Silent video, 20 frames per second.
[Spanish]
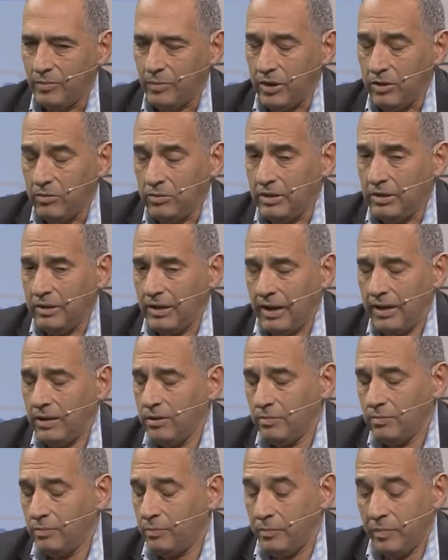Pues
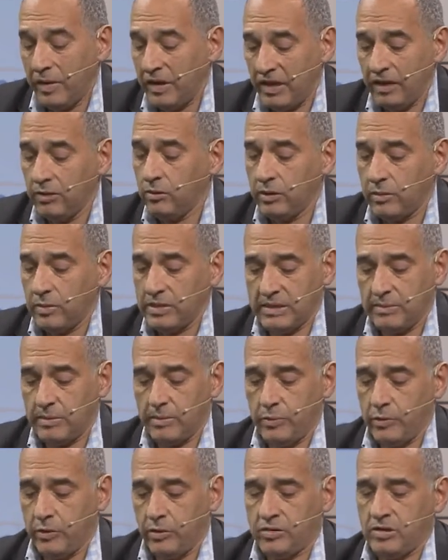hay un par de datos que me
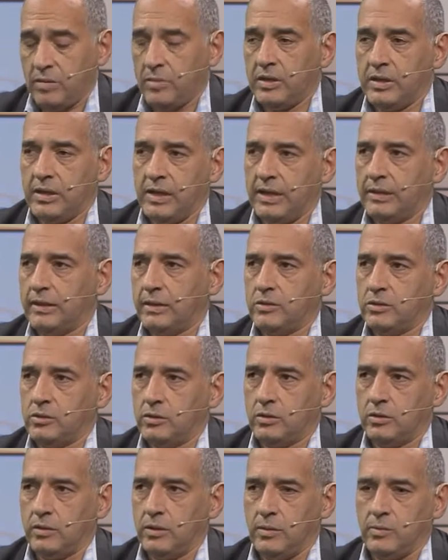llaman poderosamente la
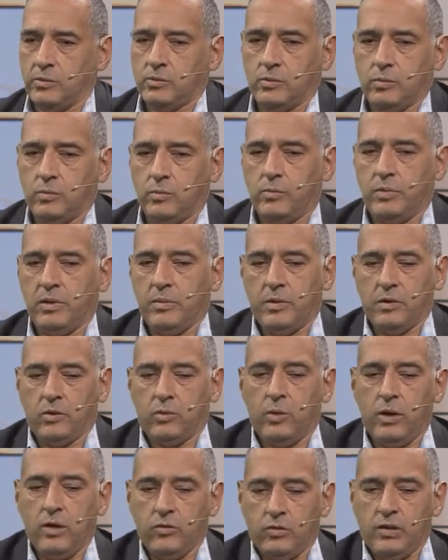atención. Digamos.
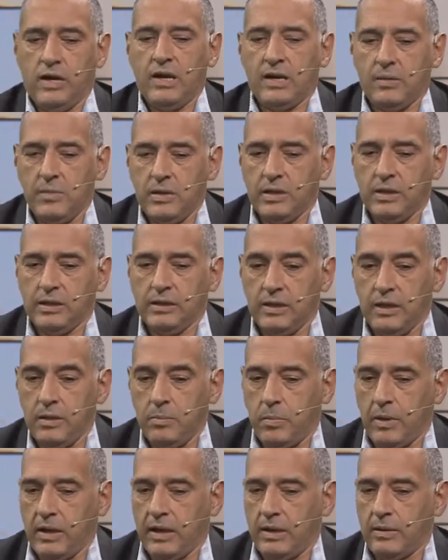Primero, ¿cuáles son las herramientas que
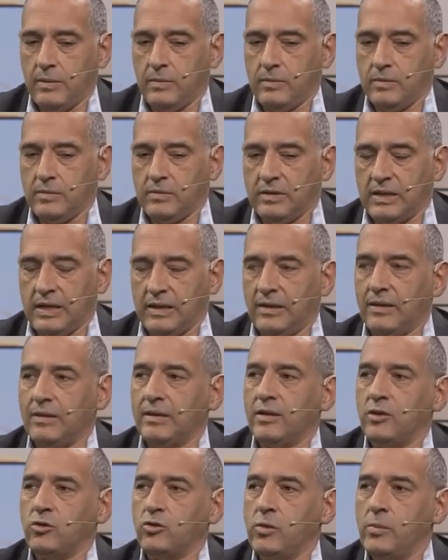tenés para tratar
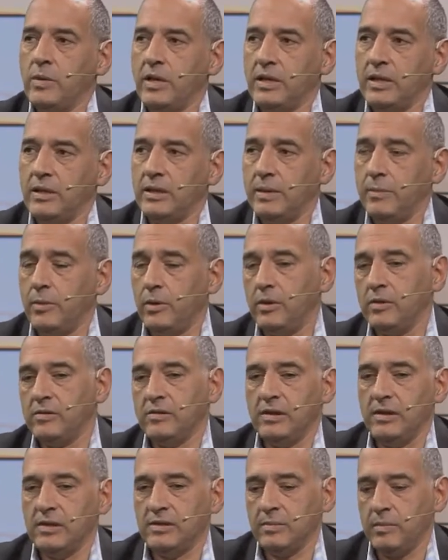de resolver este tema o
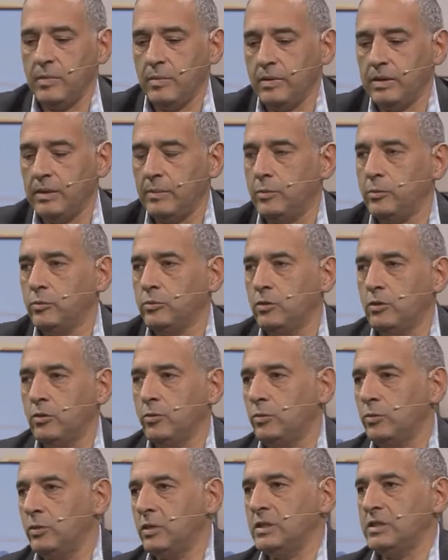decirle simplemente al productor
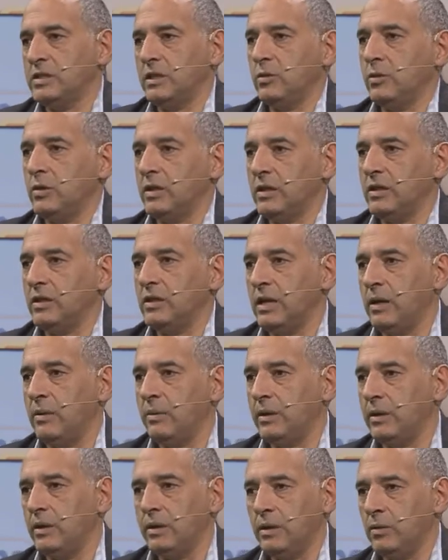lo de ustedes ya no es
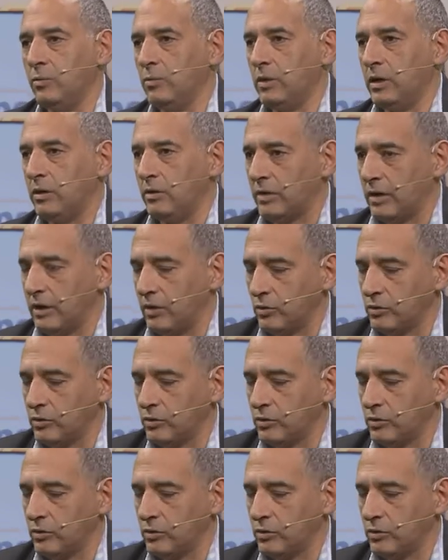rentable y busquen otra